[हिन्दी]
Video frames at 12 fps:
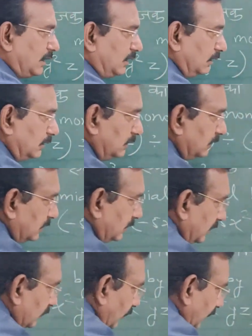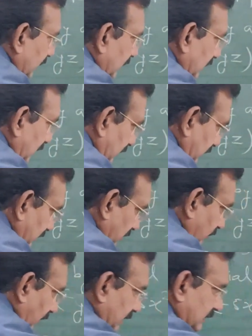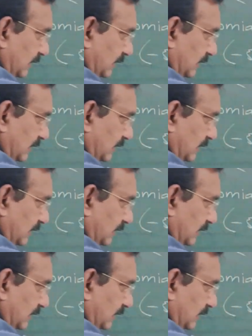जाएगा ये वाई है ये वाई